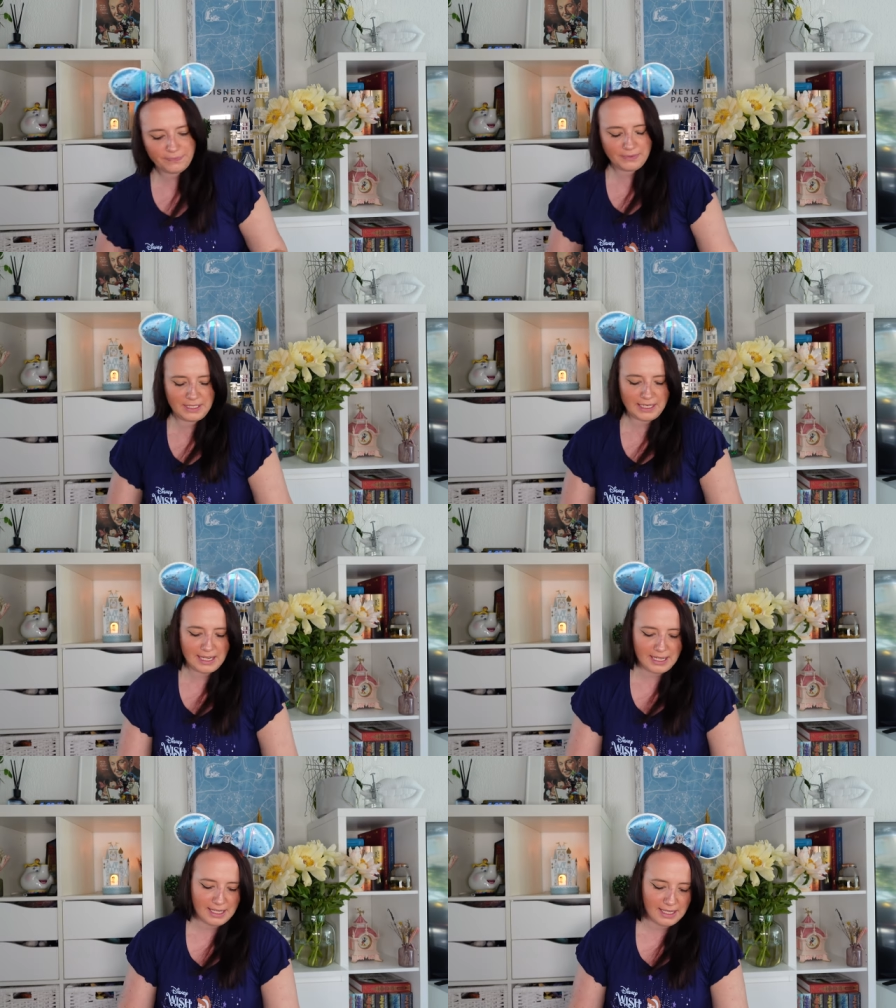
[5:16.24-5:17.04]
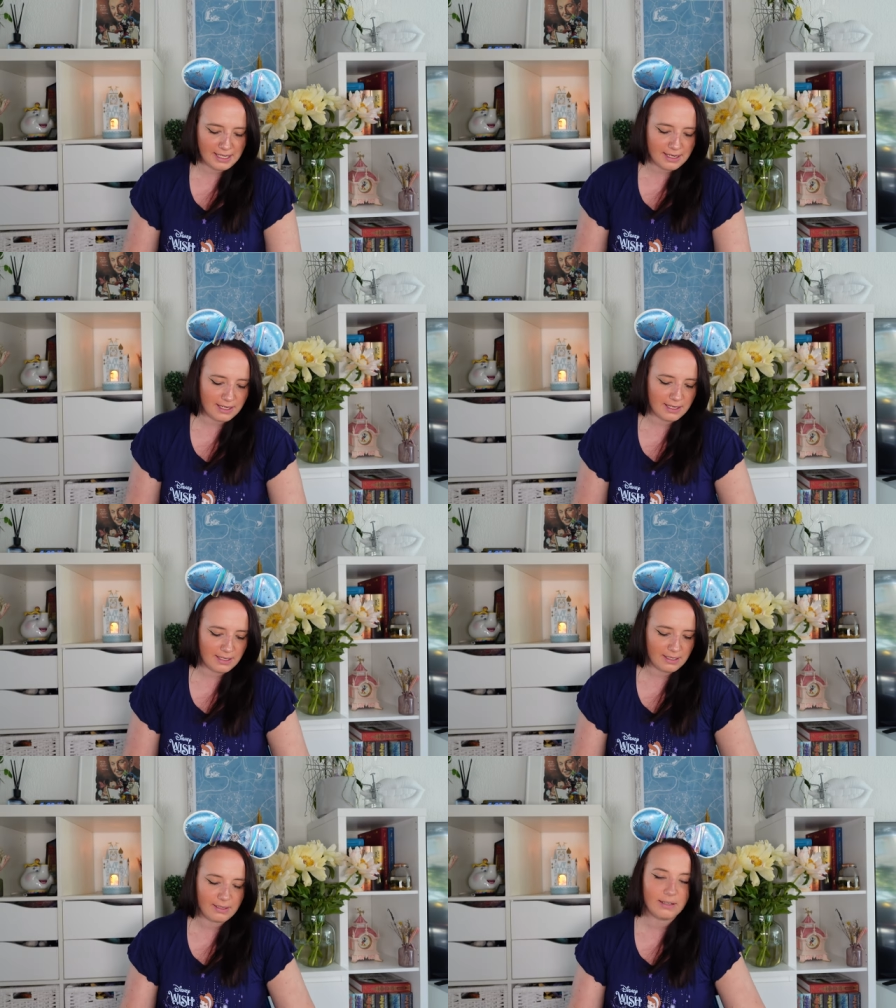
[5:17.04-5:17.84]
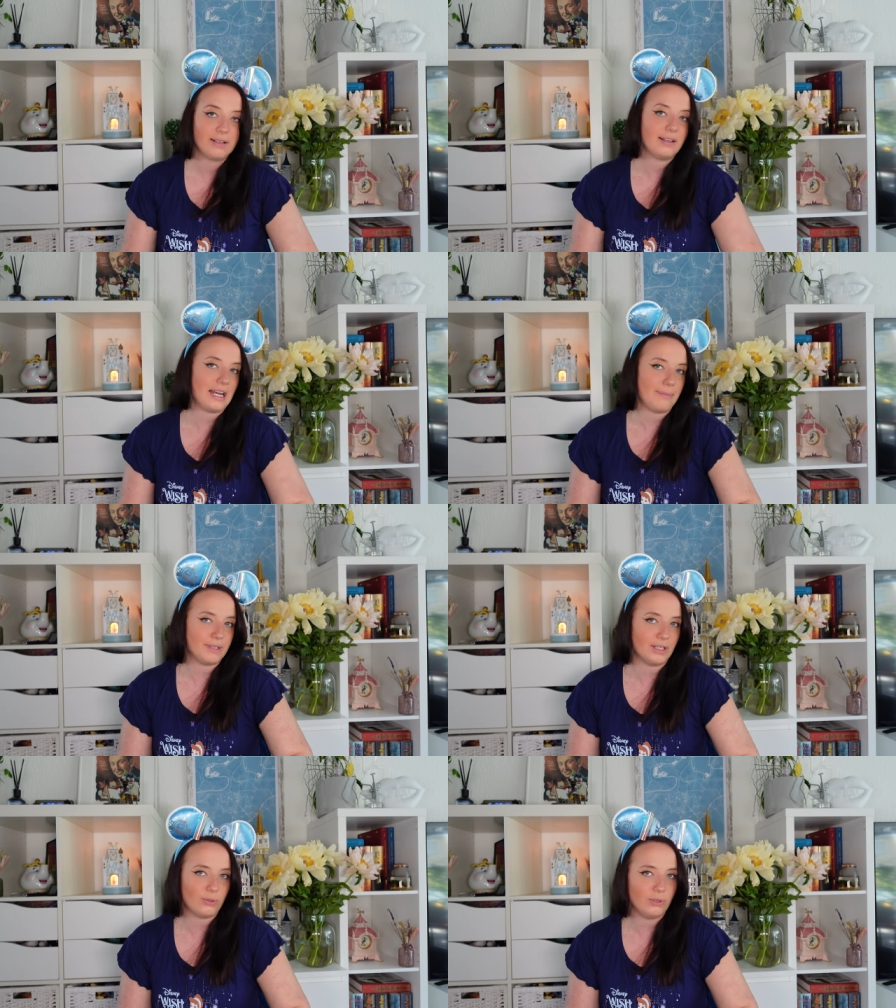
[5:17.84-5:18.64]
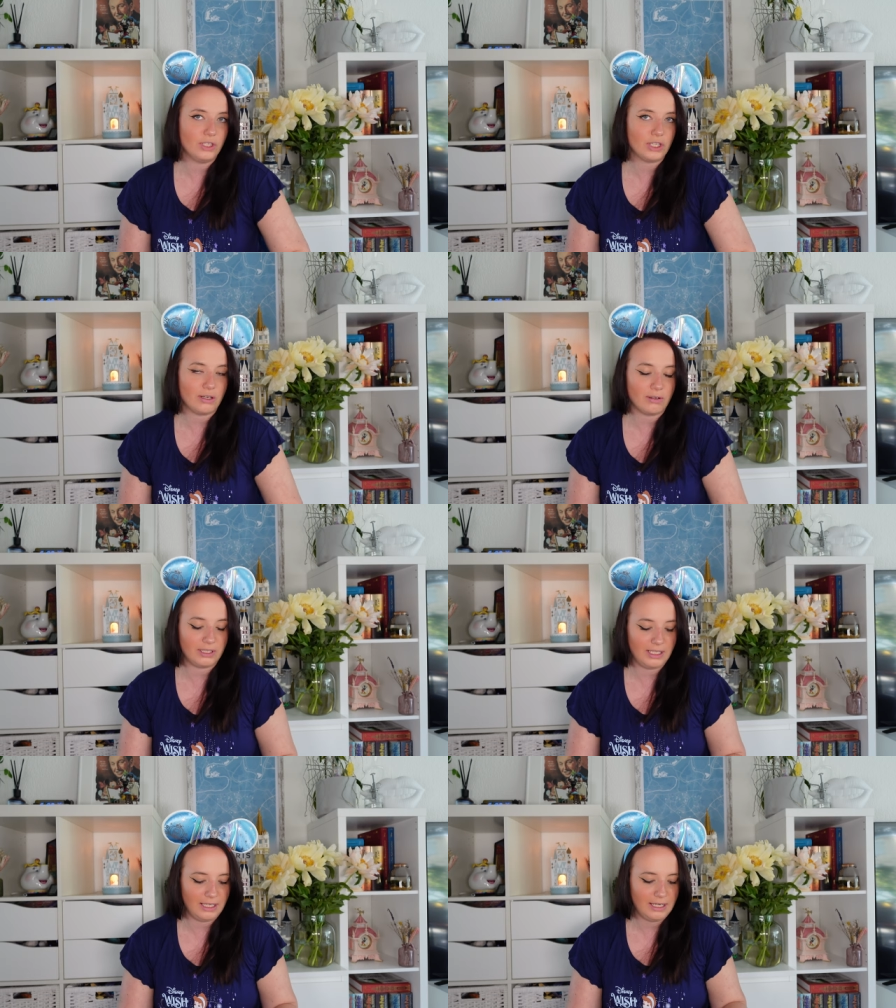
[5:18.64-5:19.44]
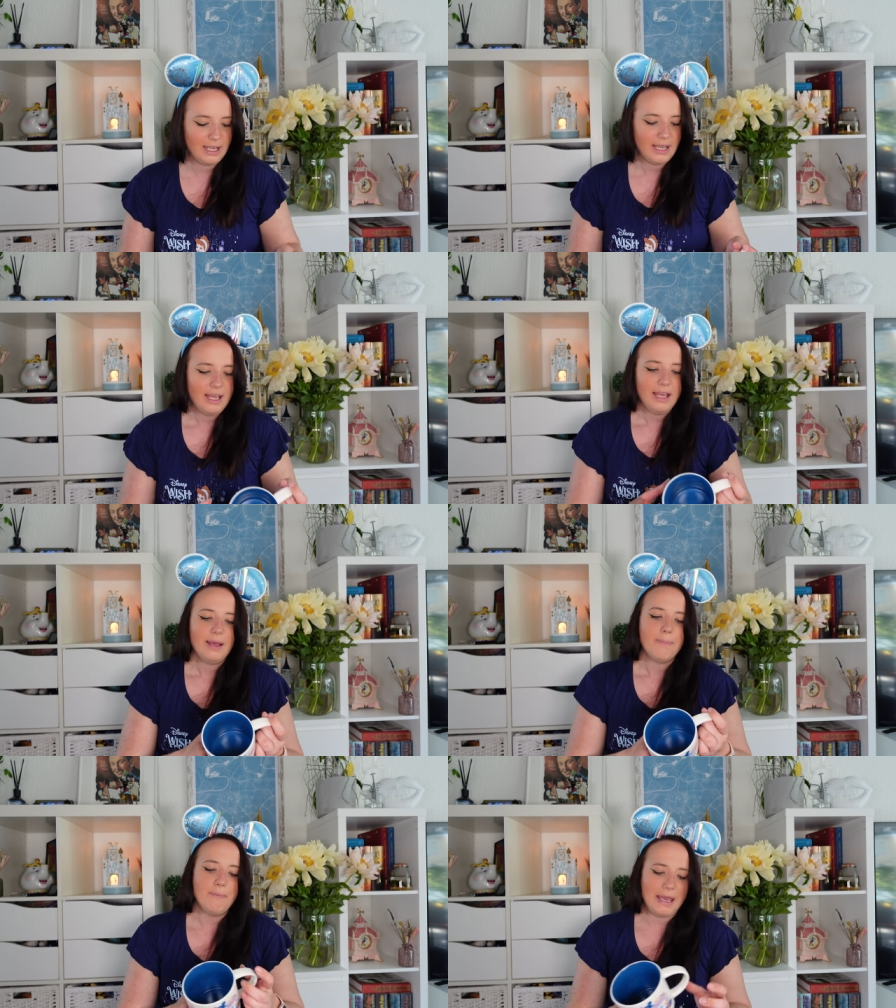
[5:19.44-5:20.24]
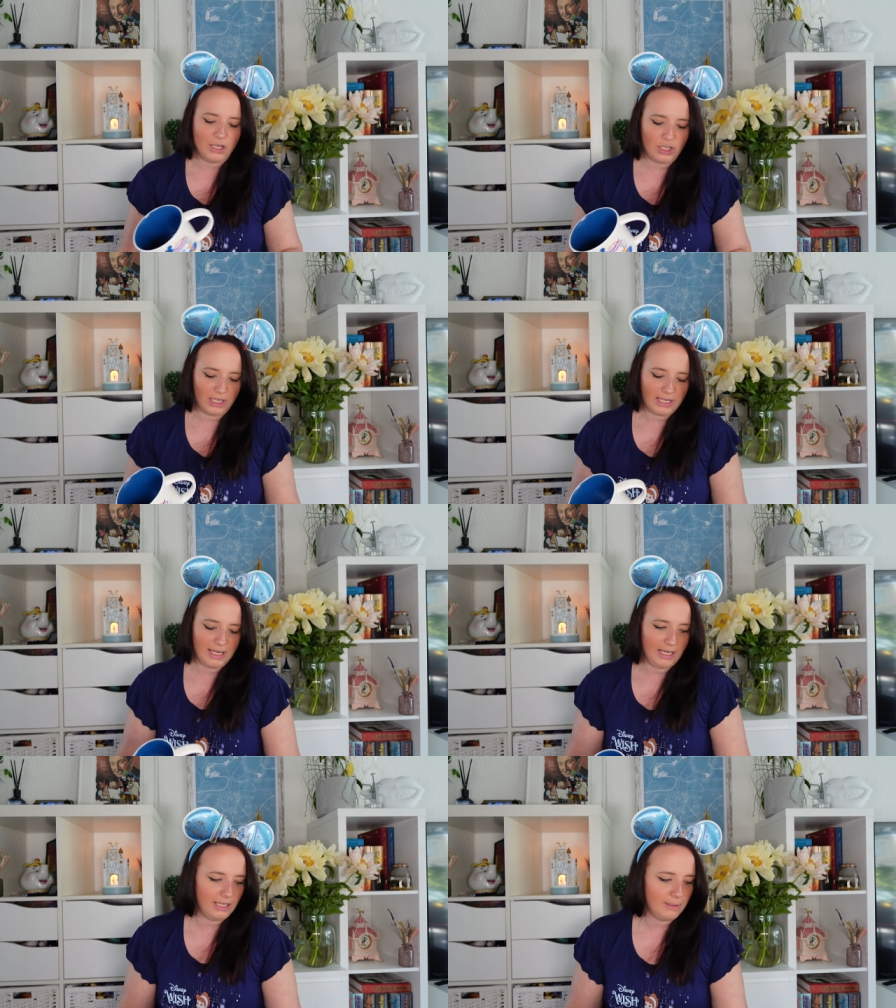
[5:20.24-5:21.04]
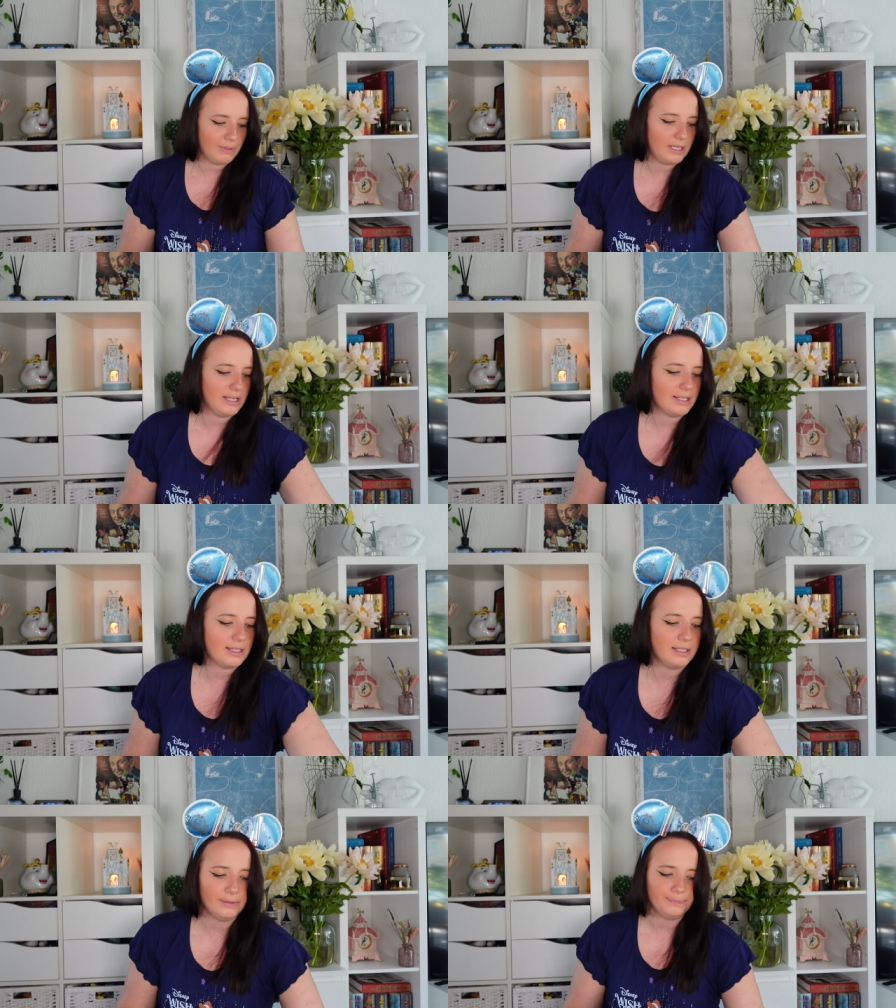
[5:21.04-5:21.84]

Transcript: Dann gab es natürlich auch die Magic Kingdom Tasse.